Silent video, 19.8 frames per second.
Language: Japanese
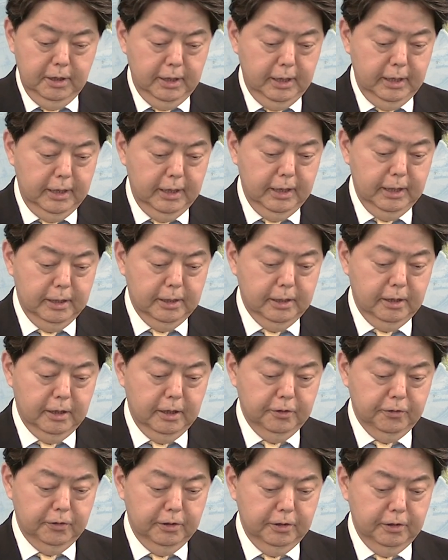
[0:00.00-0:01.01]
と、た
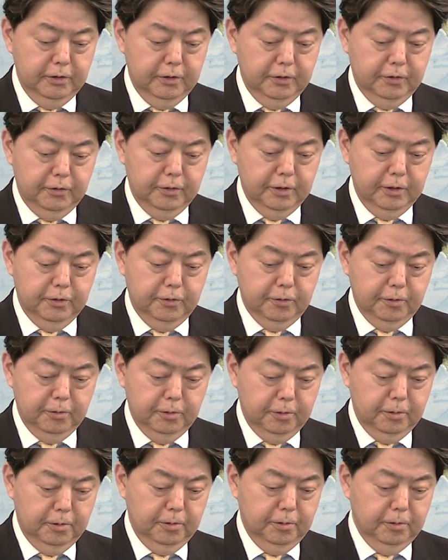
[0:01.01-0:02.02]
だし、施
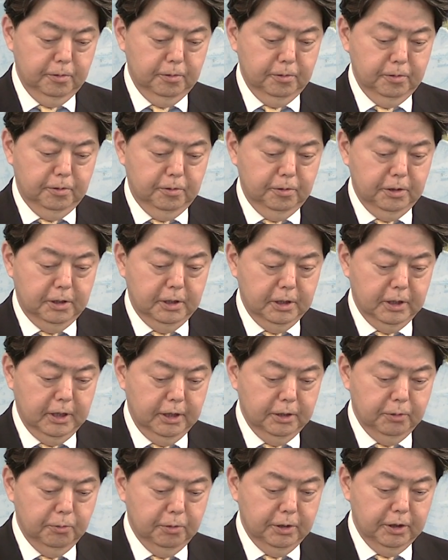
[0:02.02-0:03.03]
設区域
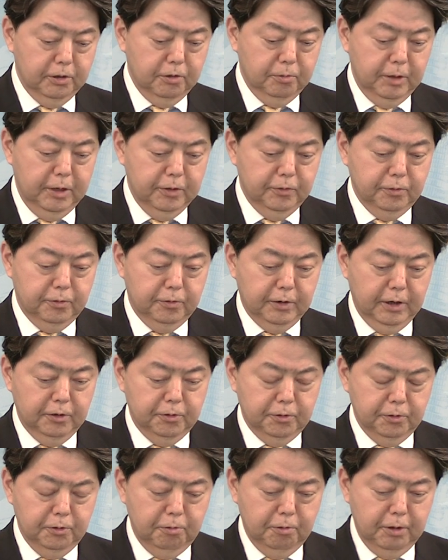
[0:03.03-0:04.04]
外におけるマスク
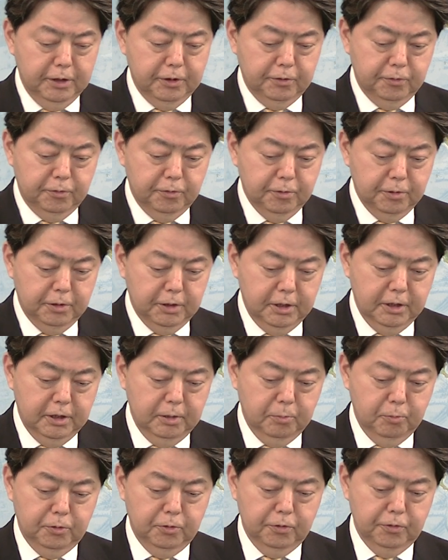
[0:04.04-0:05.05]
着用は引き続き義
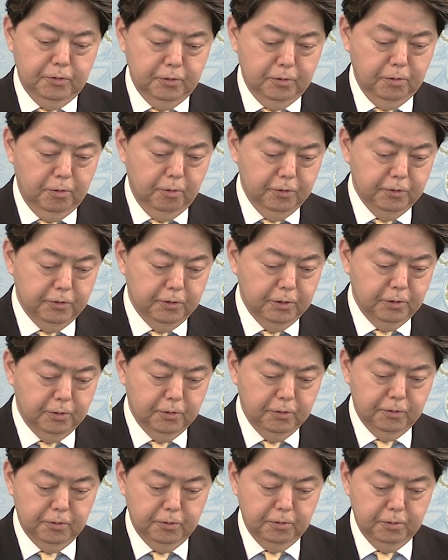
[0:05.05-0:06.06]
務とする方針
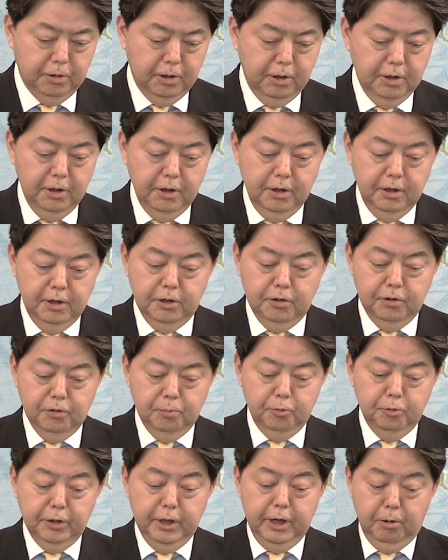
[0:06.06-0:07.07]
とするという
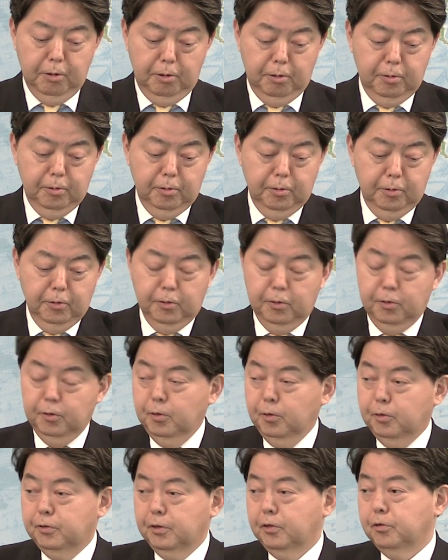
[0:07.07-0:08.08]
旨を
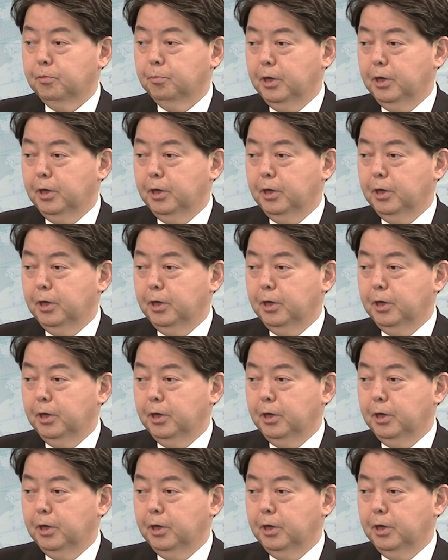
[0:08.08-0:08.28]
説